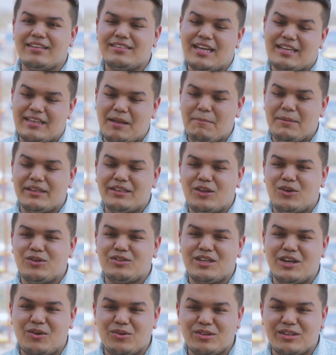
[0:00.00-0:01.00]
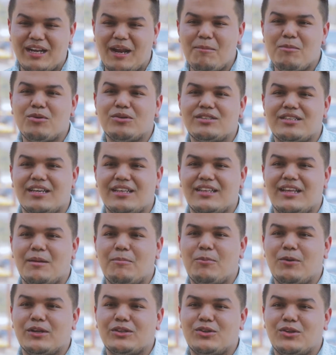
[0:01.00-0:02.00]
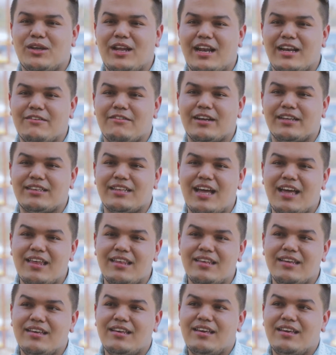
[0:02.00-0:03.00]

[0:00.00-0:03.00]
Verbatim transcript: Exactamente nos encontramos en el Puerto de la Libertad,